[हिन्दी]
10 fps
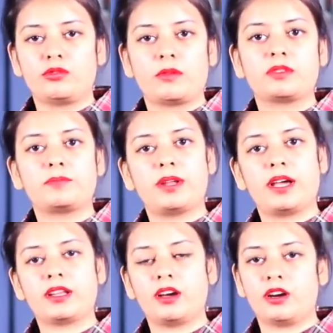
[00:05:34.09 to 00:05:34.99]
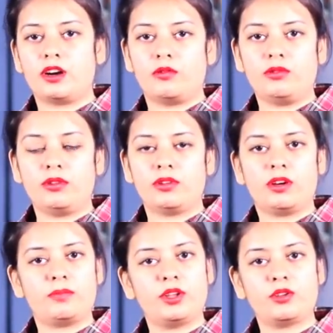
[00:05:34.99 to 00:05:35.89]
तो आप सप्लायर का अकाउंट
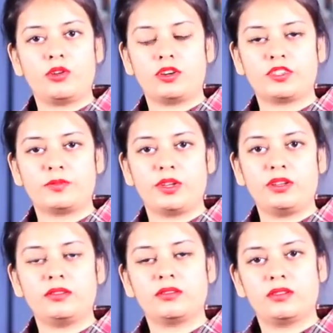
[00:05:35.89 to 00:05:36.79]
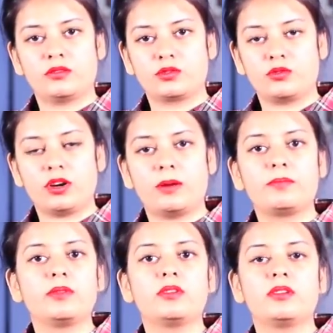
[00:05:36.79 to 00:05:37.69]
अपने रिकॉर्ड्स में उसको आप